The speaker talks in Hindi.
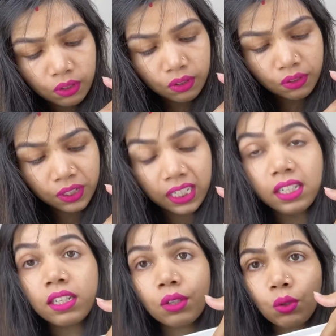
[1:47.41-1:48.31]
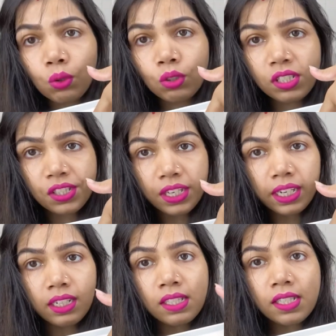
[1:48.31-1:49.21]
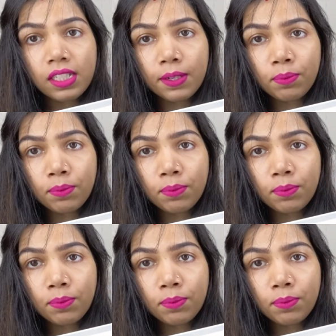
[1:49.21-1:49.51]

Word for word: रेडियन गोल्ड जेल स्टेप